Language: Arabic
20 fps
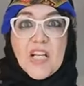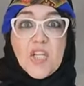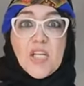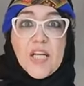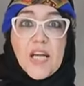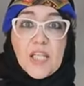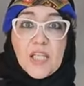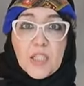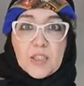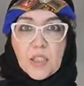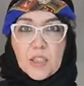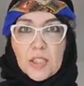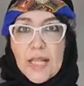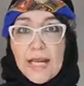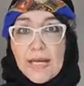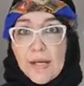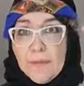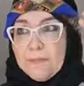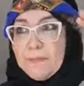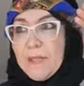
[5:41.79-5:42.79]
اللي هذا
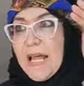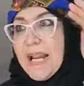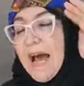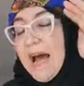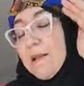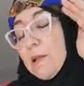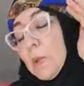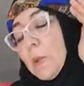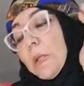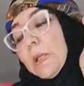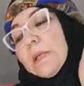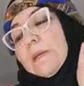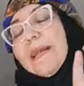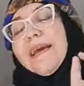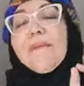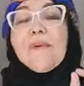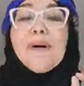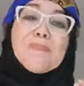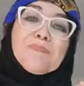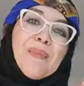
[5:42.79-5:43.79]
تطلع لك بطلعة تقول لك
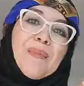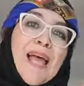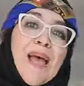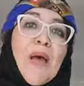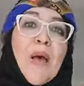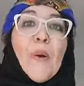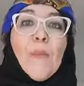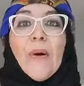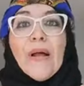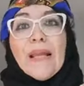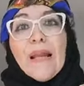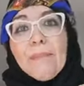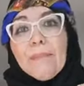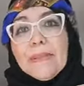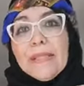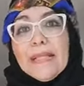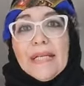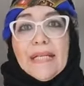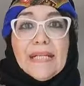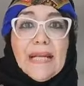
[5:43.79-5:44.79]
ليه والله
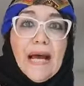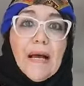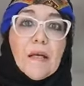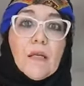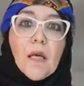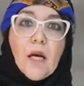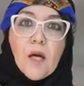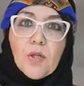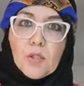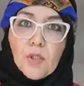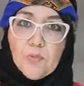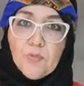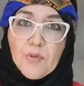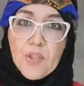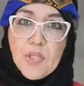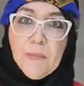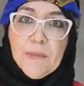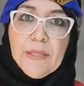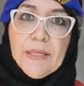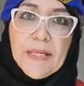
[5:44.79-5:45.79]
بنينة اللي قلت لك
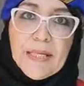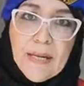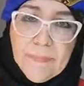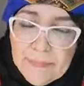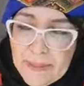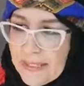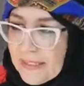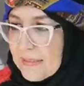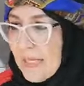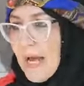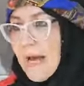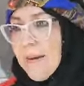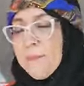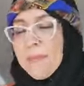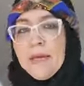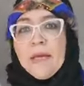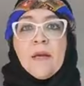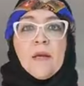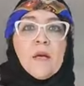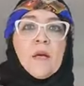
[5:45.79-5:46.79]
مش بنينة بنية
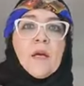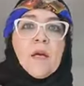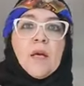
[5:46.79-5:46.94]
عمي